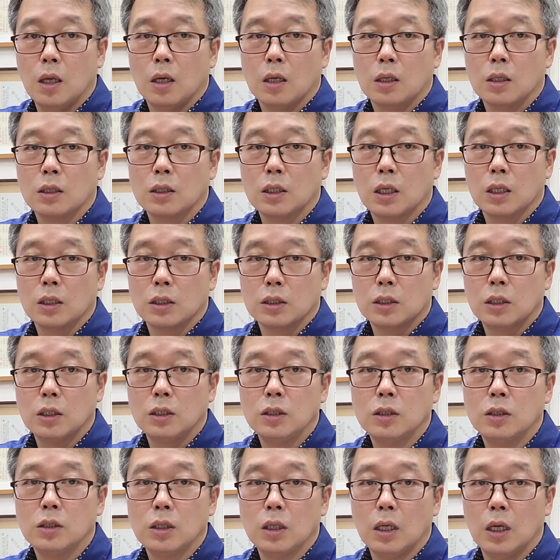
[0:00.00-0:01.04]
그냥
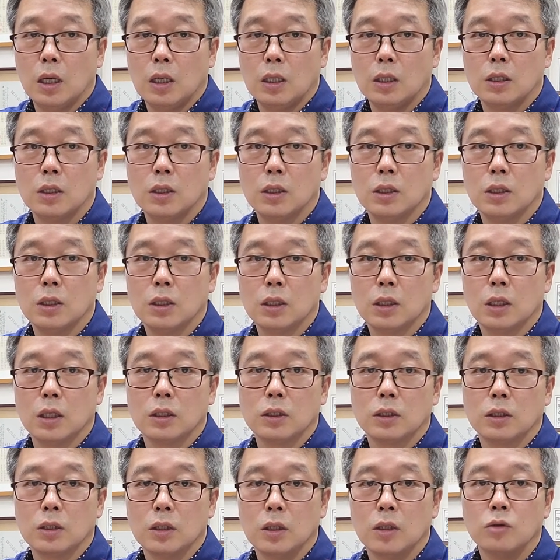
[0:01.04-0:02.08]
천천히 이렇게
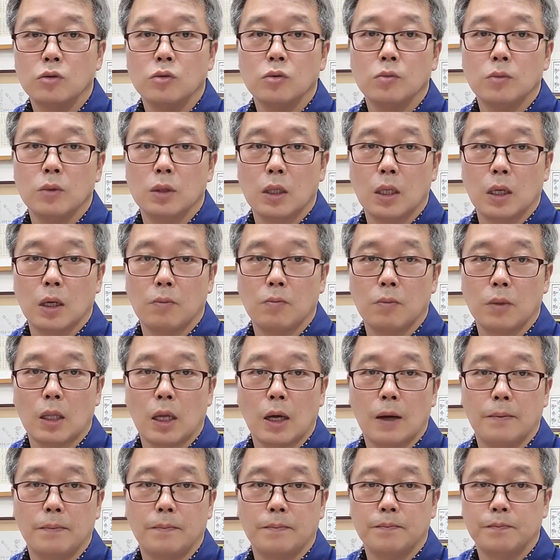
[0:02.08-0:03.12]
쳐주면
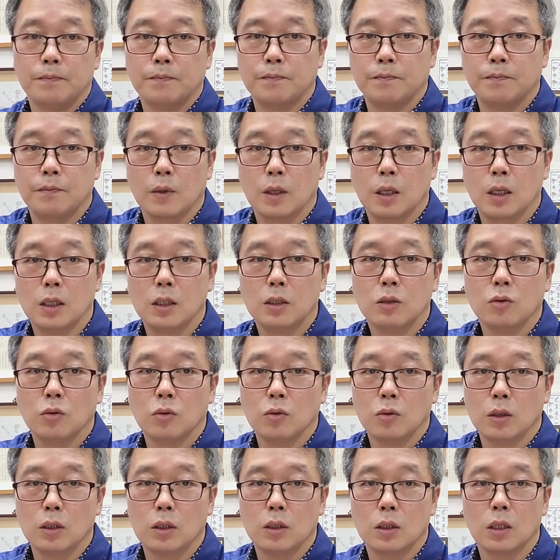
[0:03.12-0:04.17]
됩니다. 음,
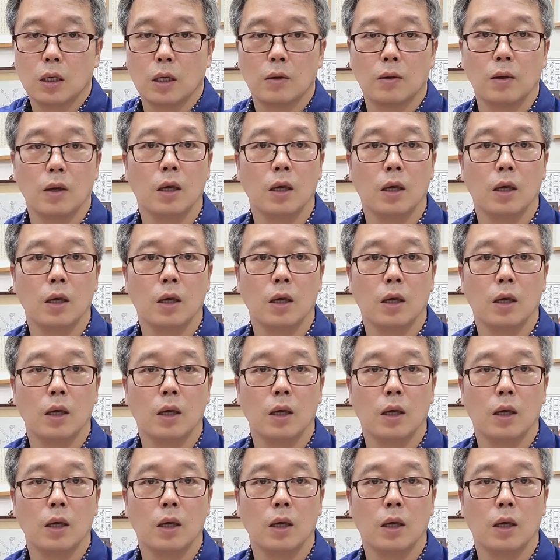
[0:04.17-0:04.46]
이쪽을 이렇게.